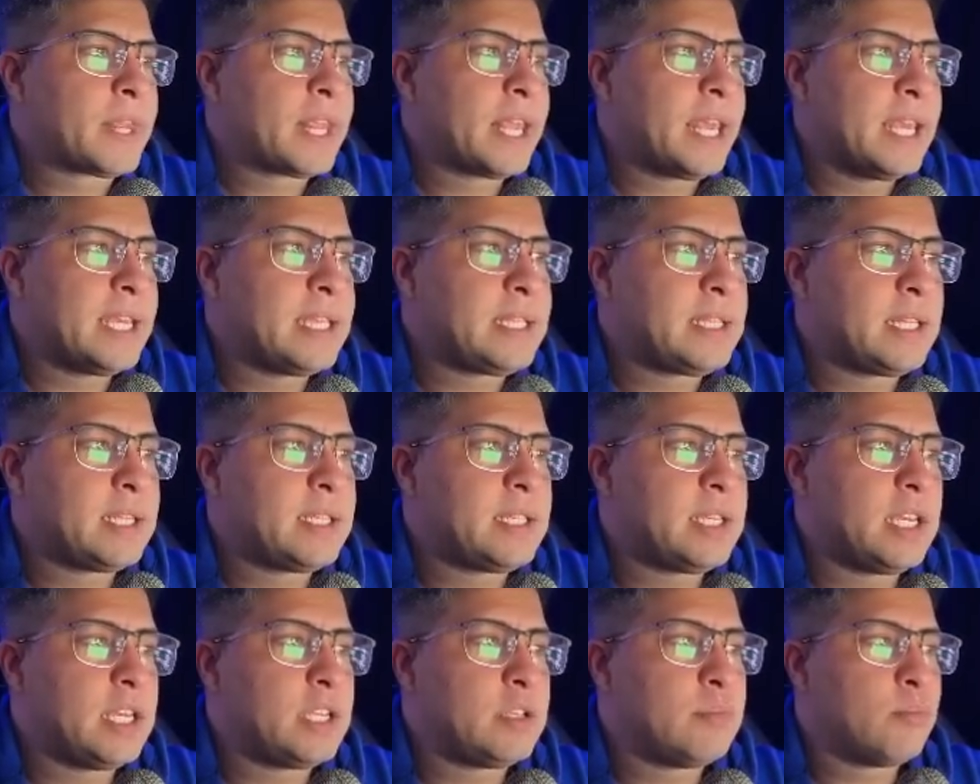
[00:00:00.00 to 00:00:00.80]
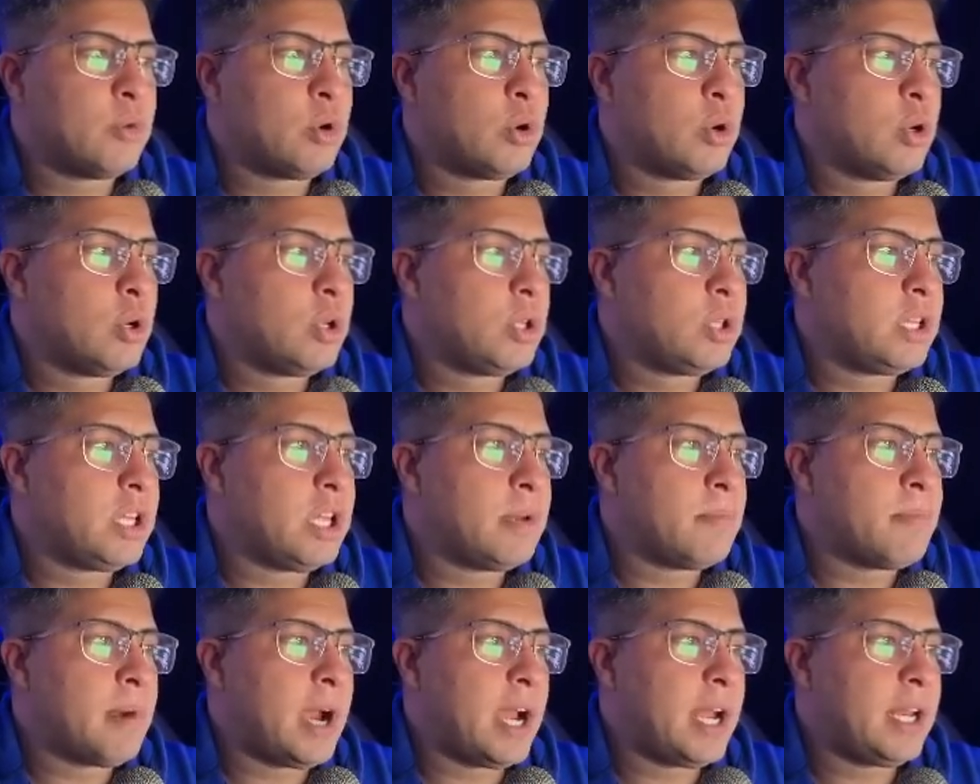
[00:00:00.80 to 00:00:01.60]
Este sismo
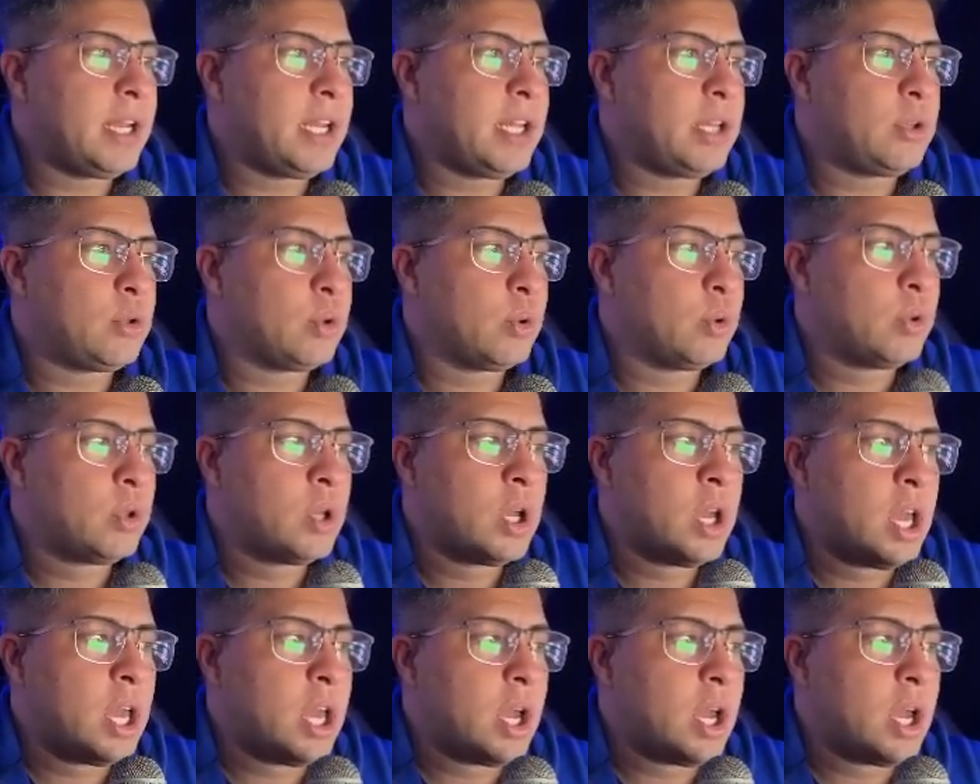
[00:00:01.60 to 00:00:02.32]
de magnitud